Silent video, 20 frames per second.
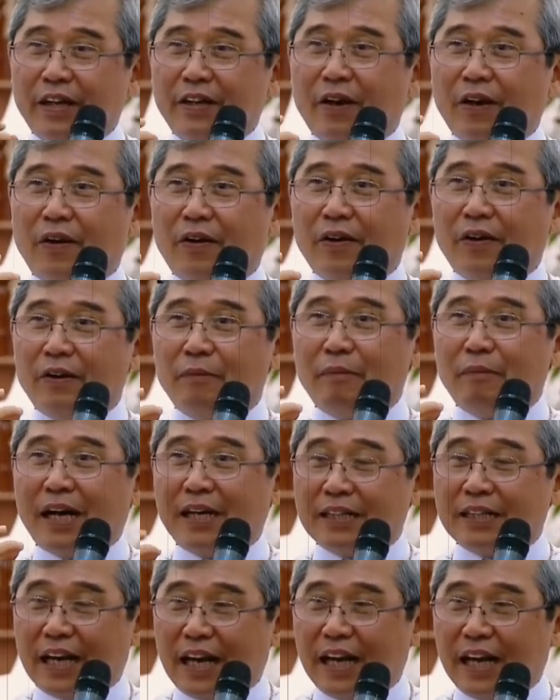để
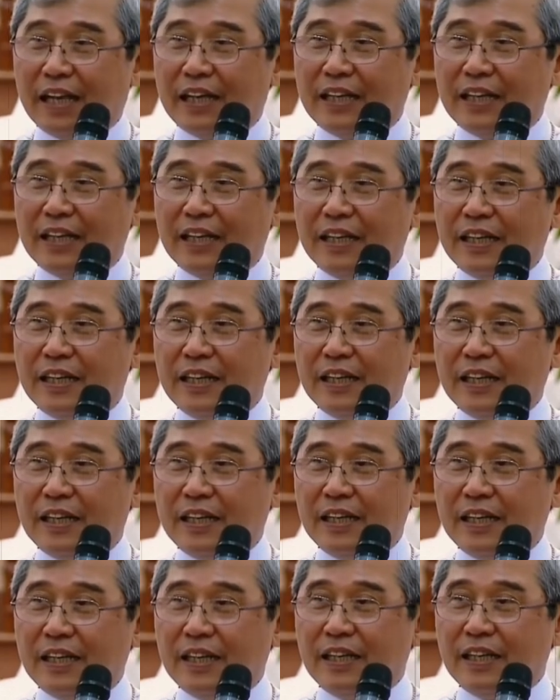rồi mang thai
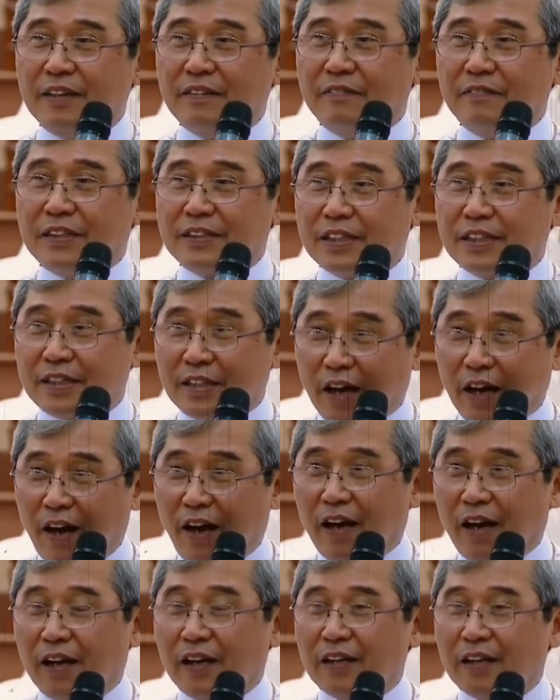và
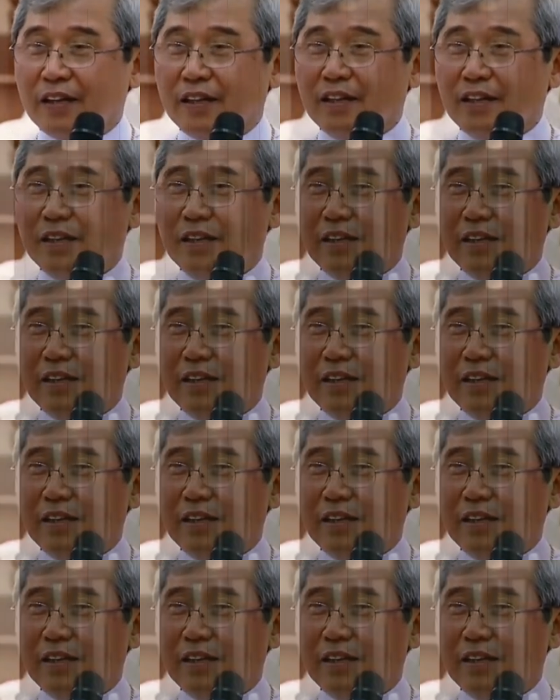sinh con